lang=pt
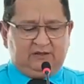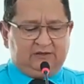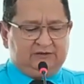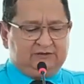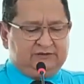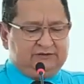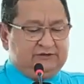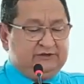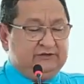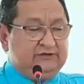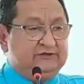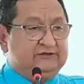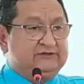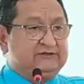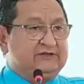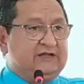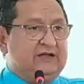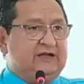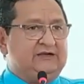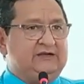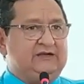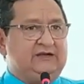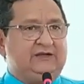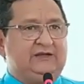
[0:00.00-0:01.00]
de
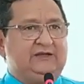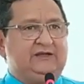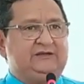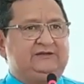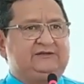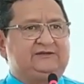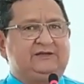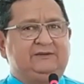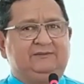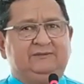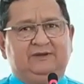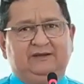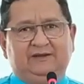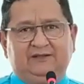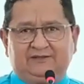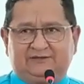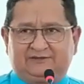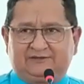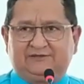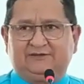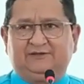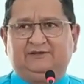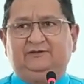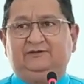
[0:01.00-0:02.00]
estar
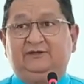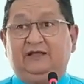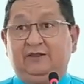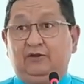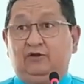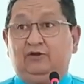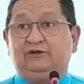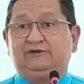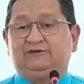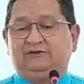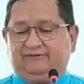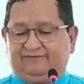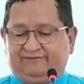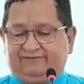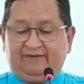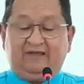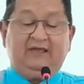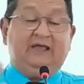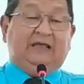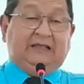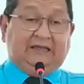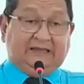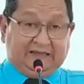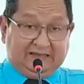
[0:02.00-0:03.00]
estabelecida a nossa
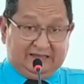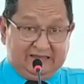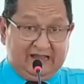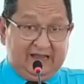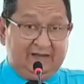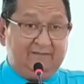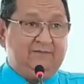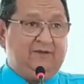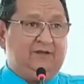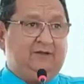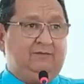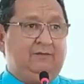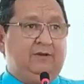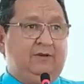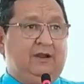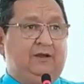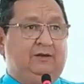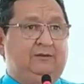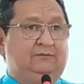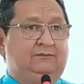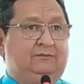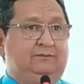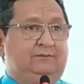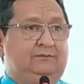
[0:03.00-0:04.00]
fé na
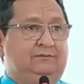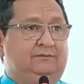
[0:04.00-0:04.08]
Bíblia.